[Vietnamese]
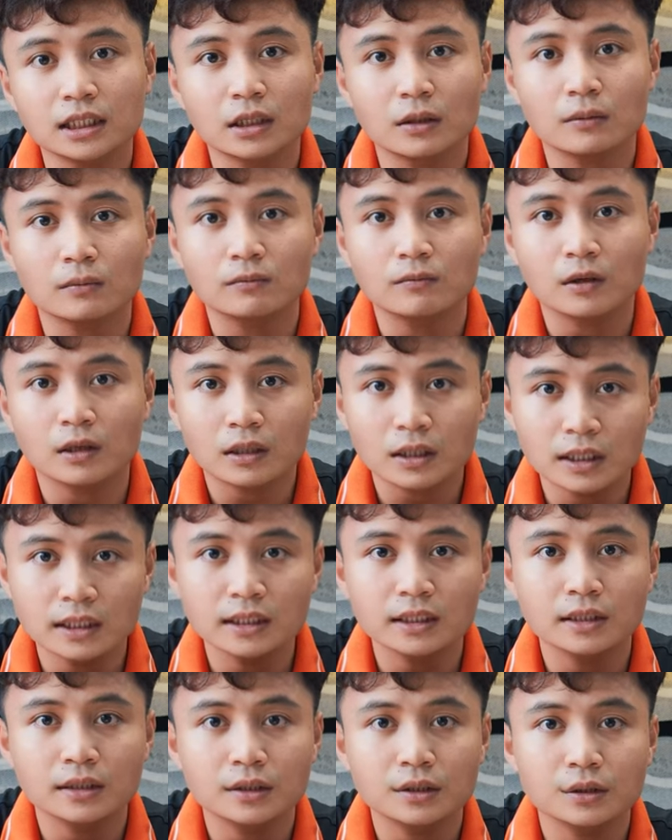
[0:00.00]
tác động vật
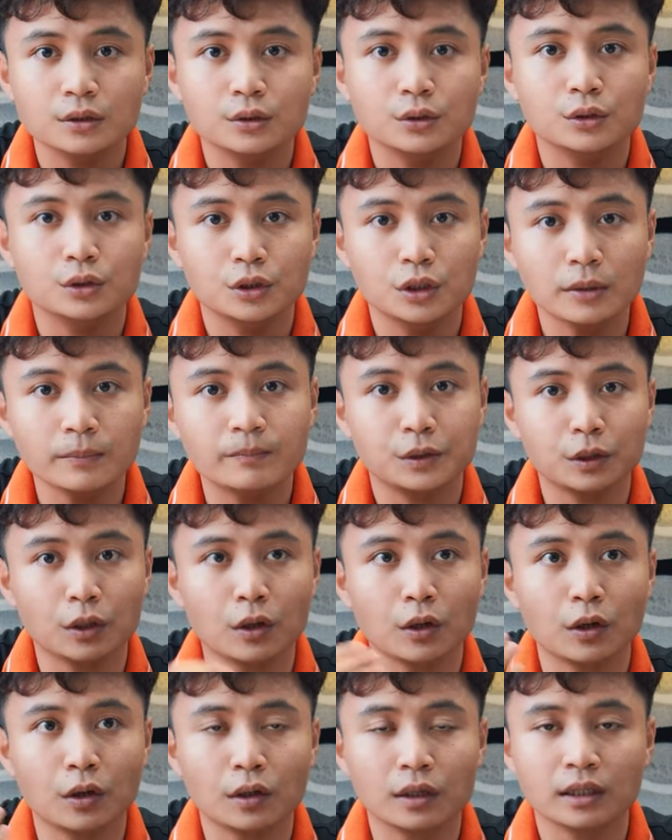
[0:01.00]
lý giúp
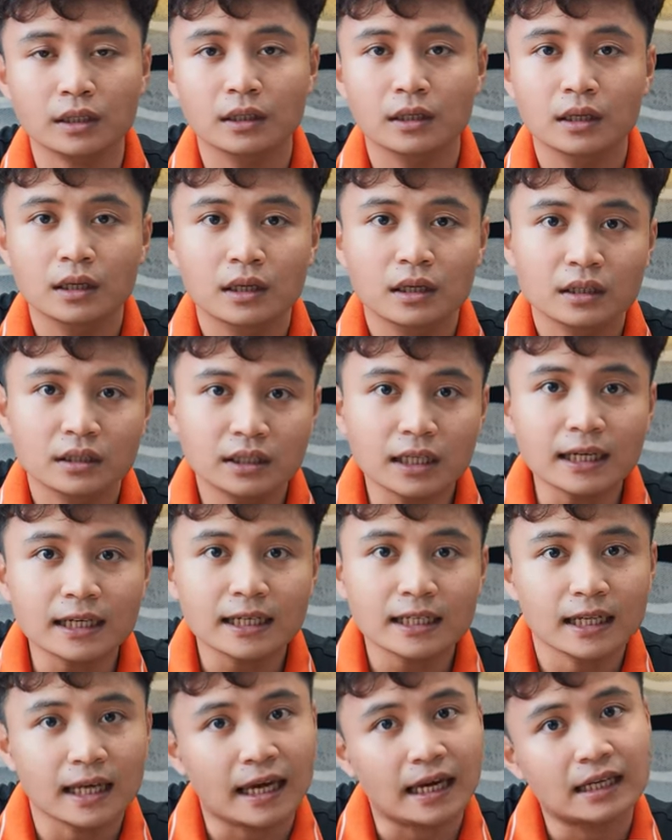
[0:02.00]
cho tắc
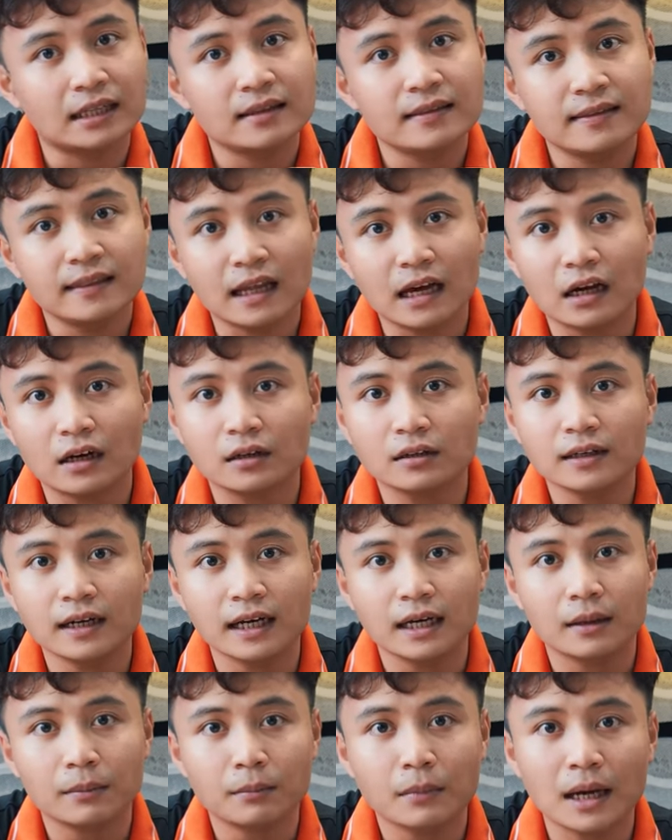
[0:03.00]
cây đạn nở
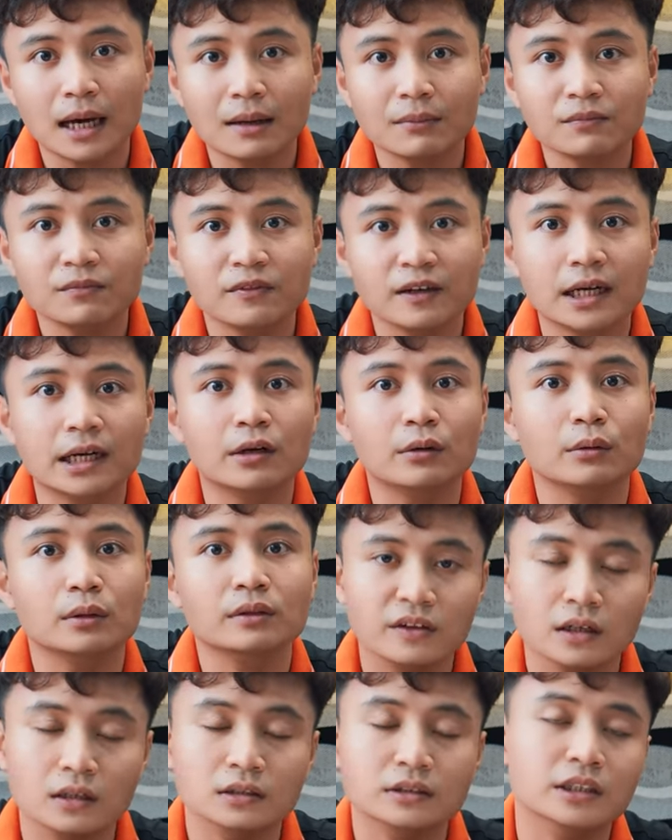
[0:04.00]
ra bám vào
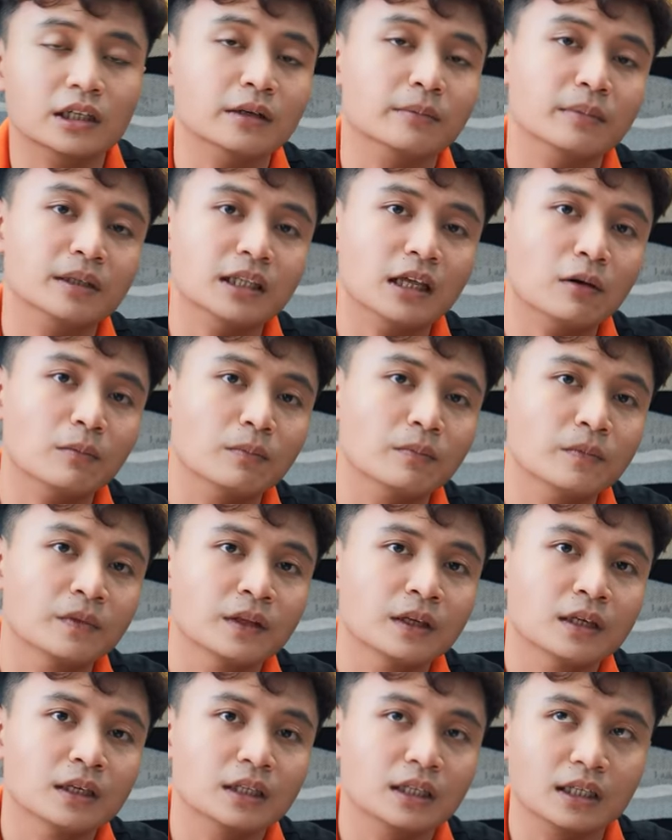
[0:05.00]
phần trần bê tông,
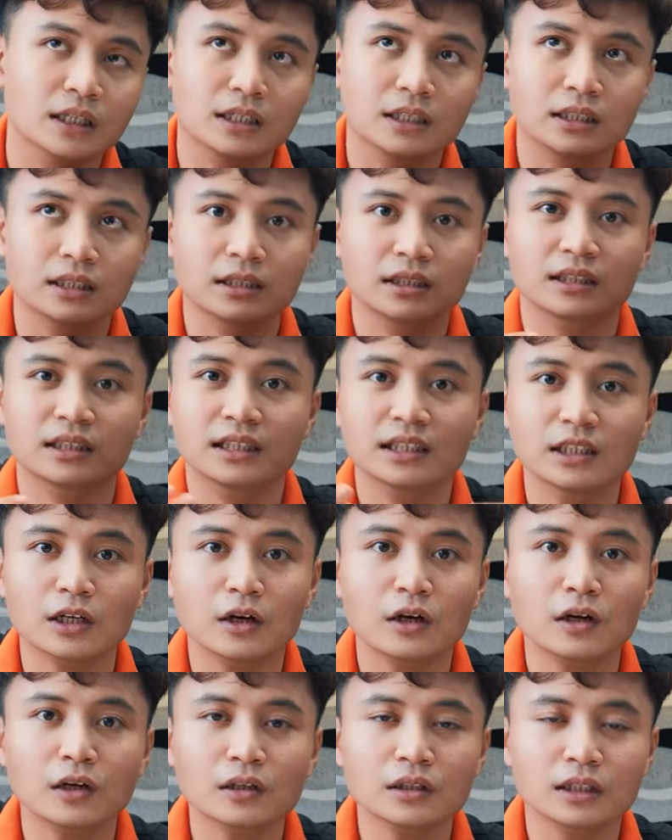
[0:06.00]
thì khi
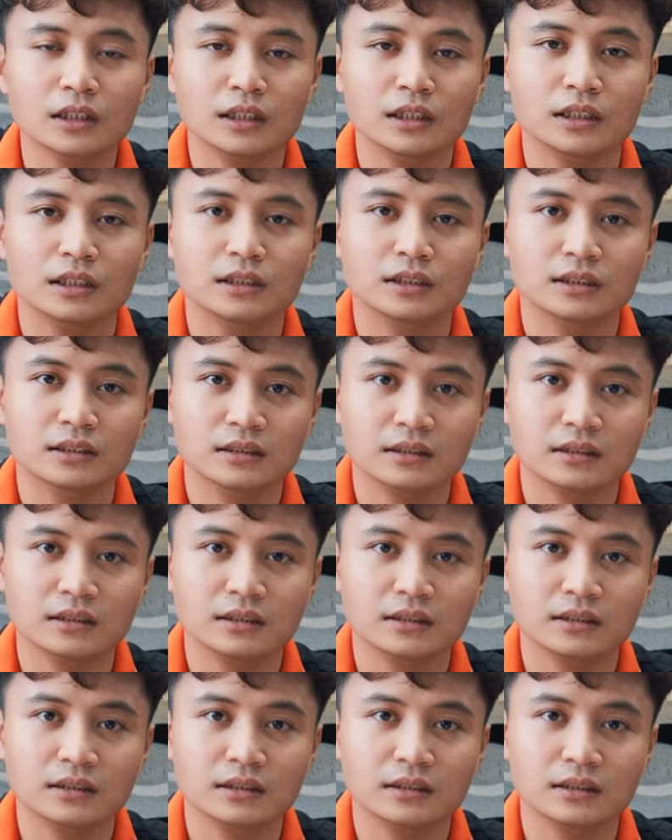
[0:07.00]
đó thì